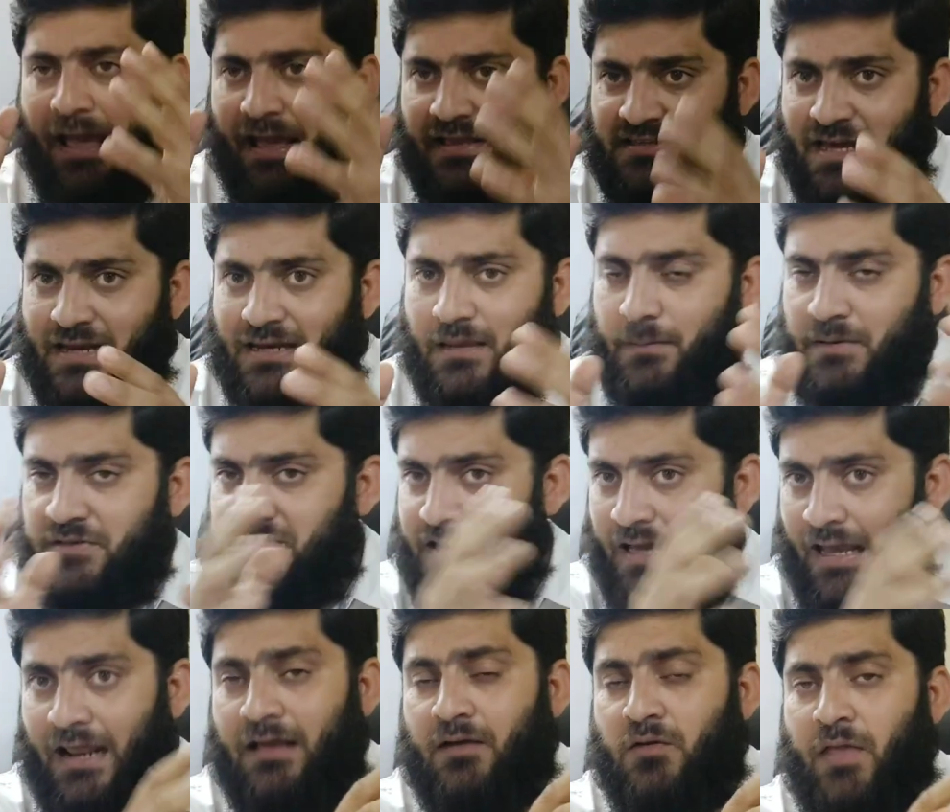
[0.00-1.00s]
एचआर uh, के बच्चे
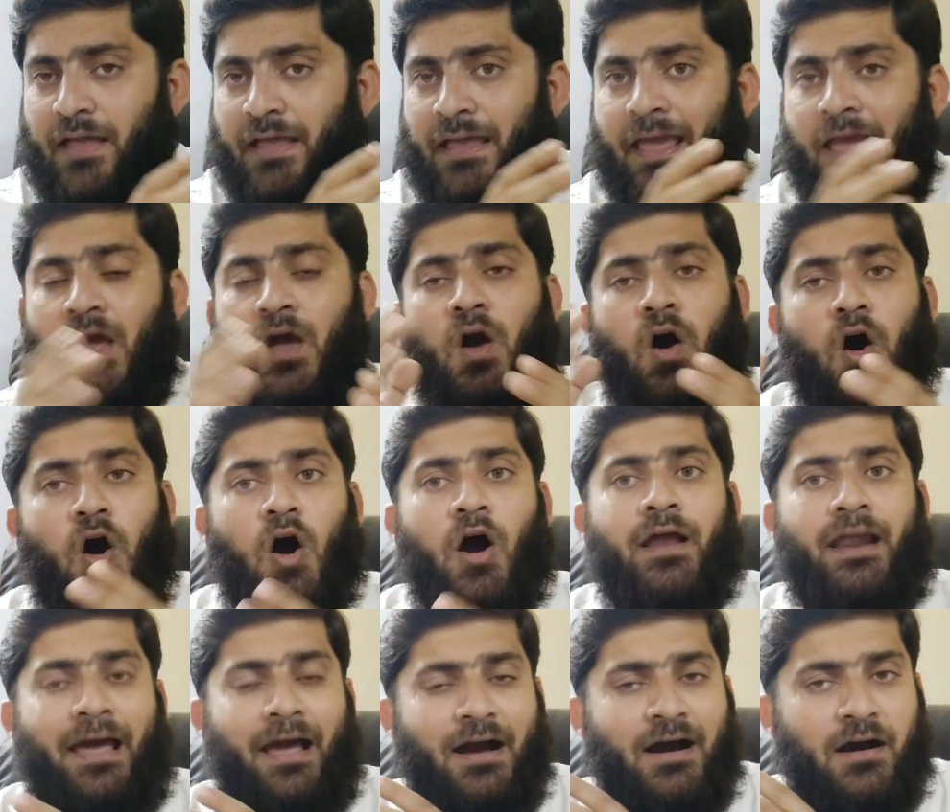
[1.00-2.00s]
अलग हो जाएंगे और
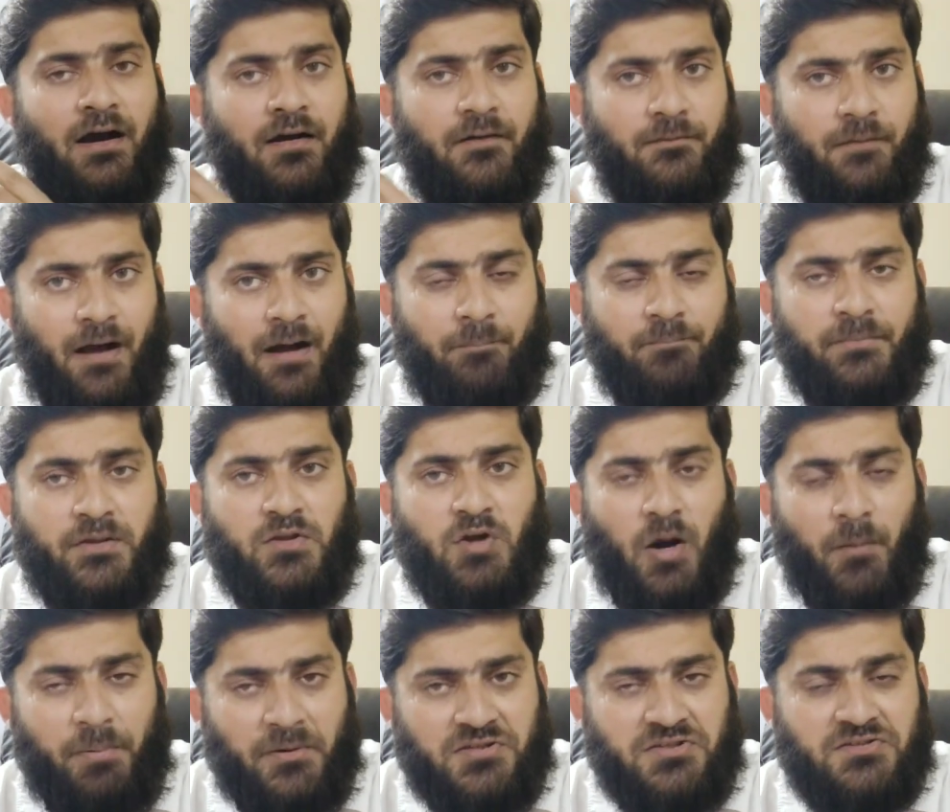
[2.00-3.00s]
uh, अपने जो
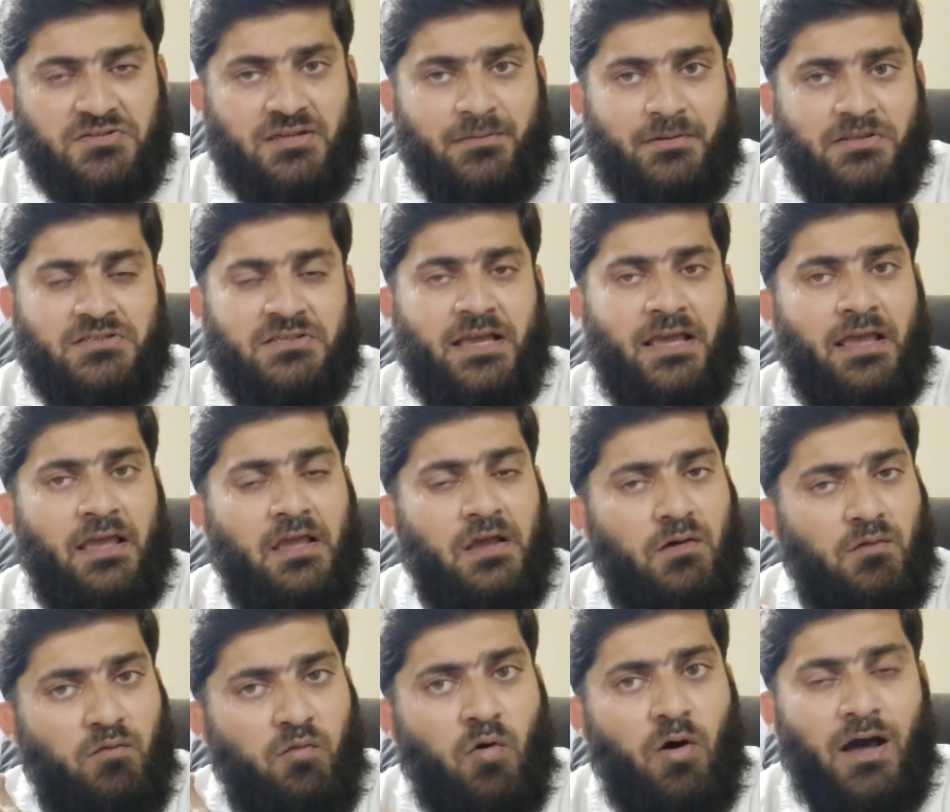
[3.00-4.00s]
ऑपरेशन के बच्चे
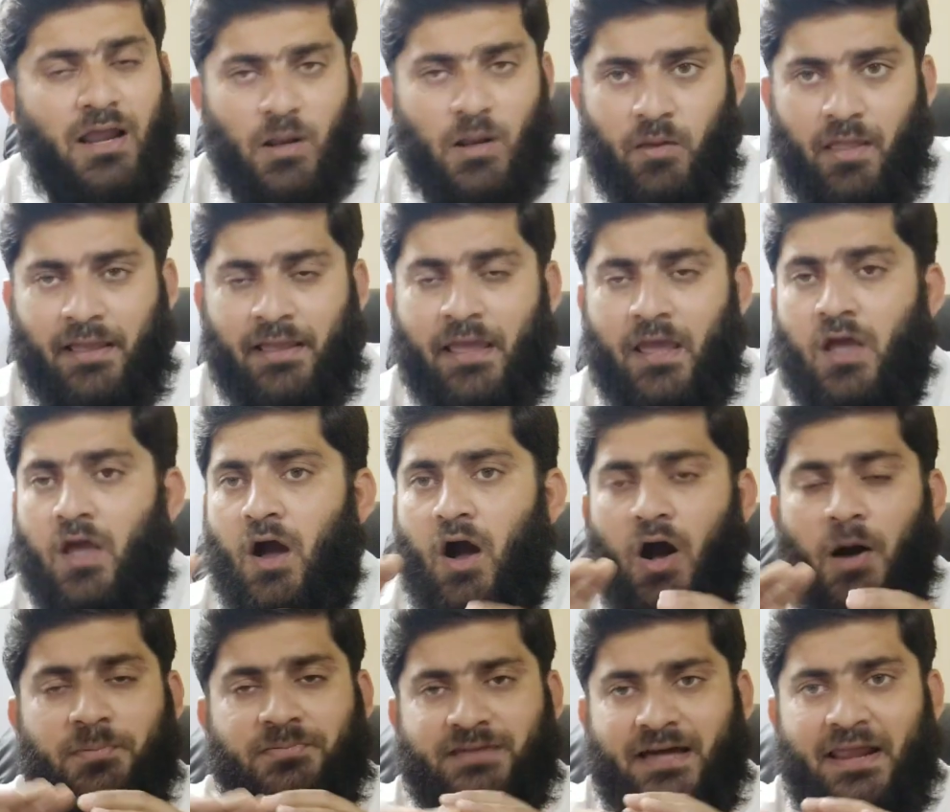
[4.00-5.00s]
हैं वो अलग हो जाएंगे
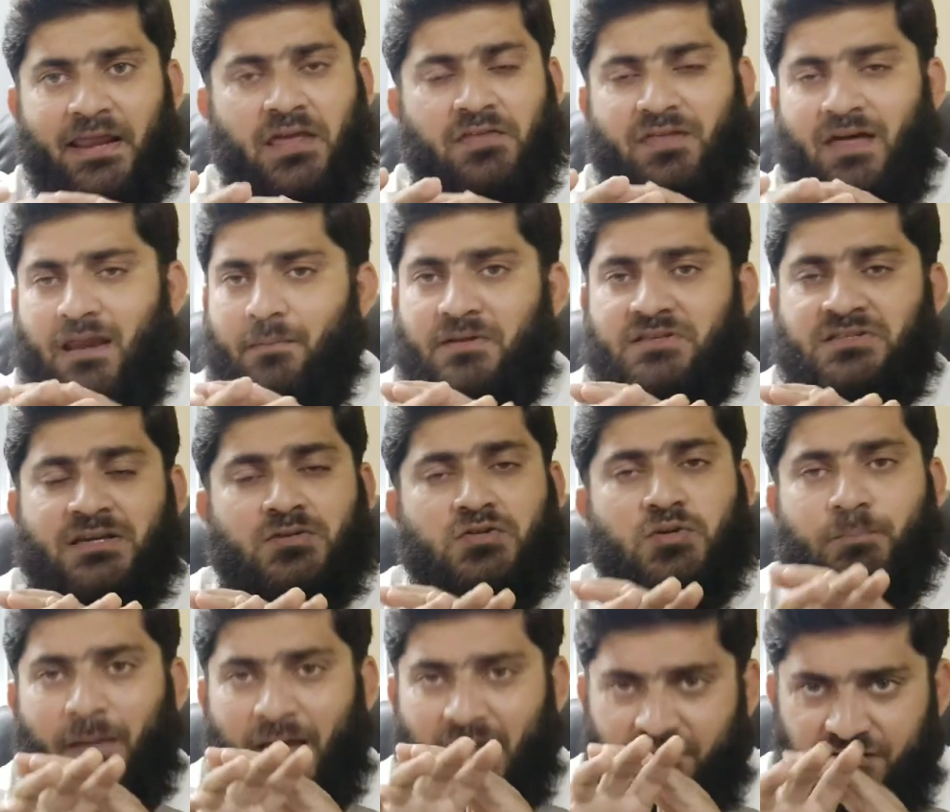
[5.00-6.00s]
अब सारे के सारे बच्चे जो
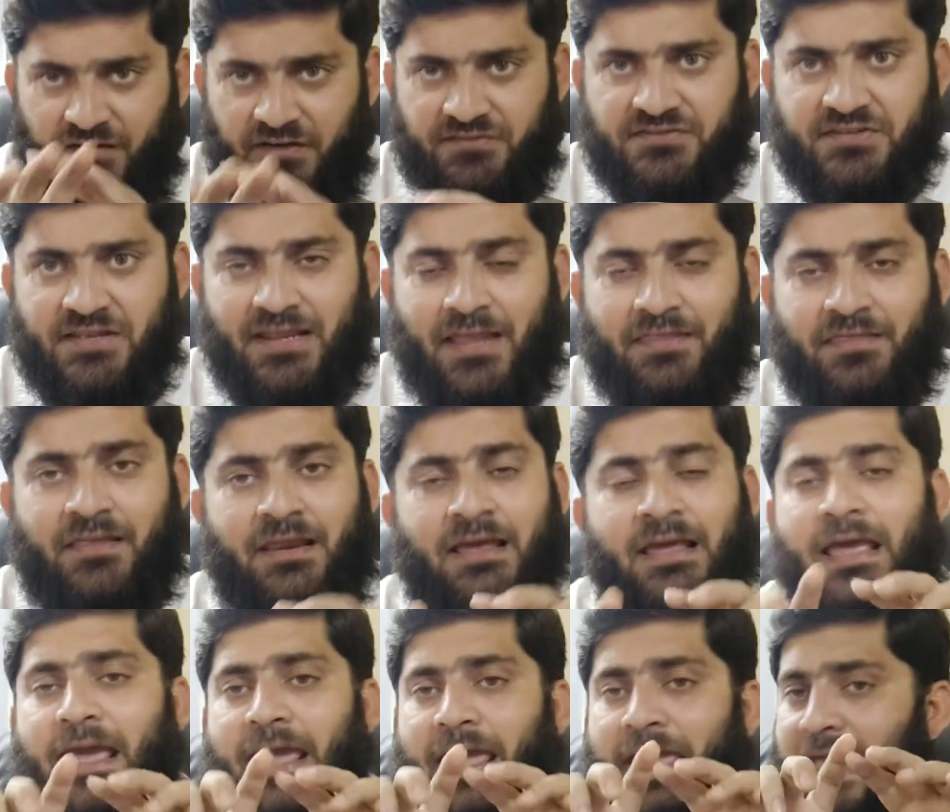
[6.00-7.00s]
फर्स्ट ईयर के अंदर
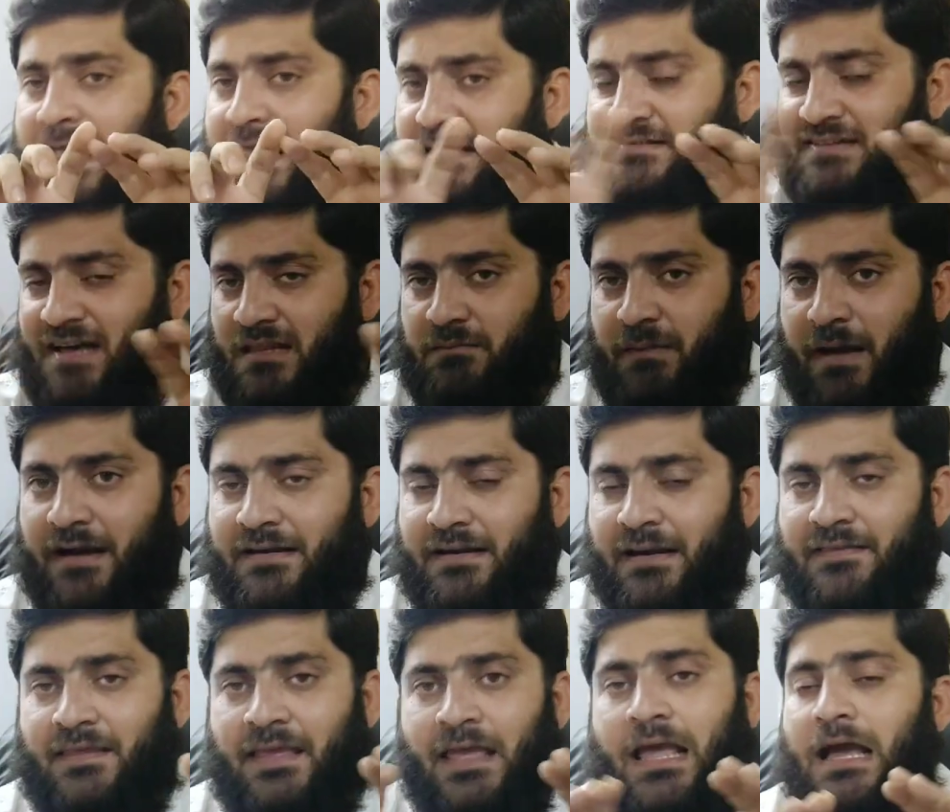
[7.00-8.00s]
एक ही साथ बैठ
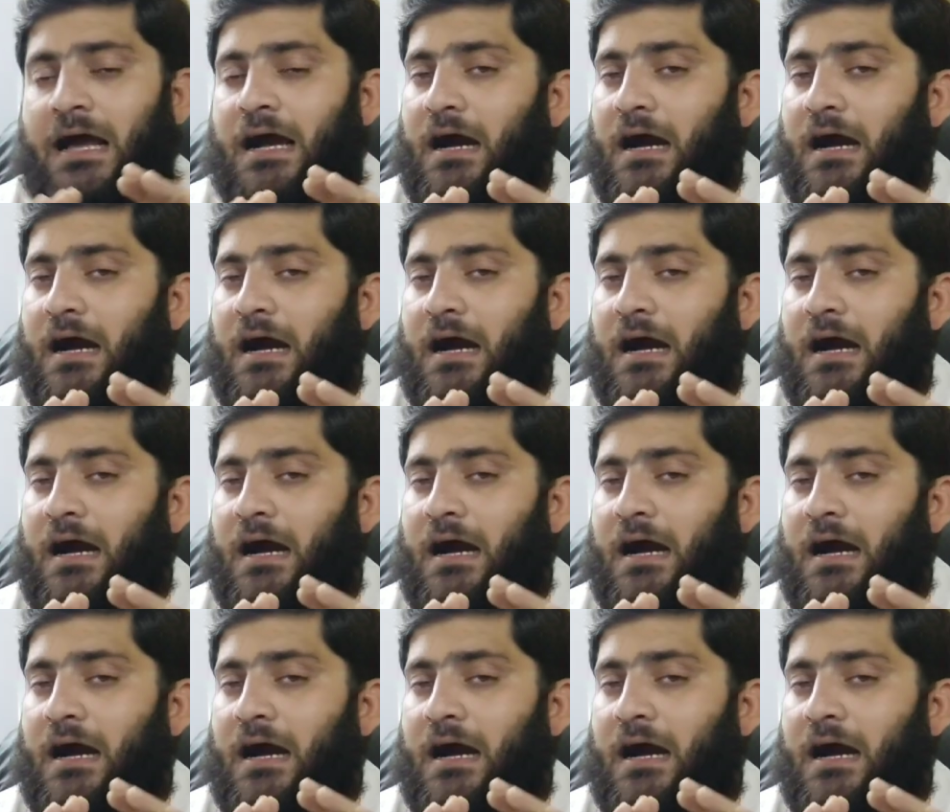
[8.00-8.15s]
रहे थे